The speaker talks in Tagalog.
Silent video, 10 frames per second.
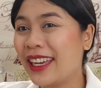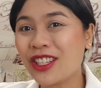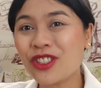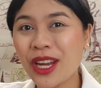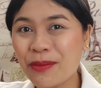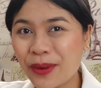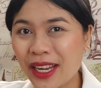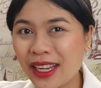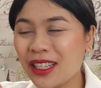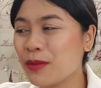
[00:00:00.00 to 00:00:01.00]
And syempre,
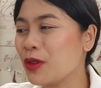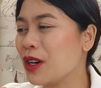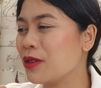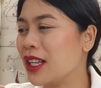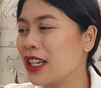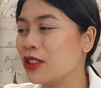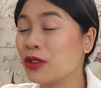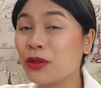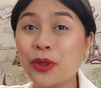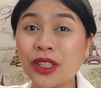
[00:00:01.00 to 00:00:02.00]
hindi mawawala yung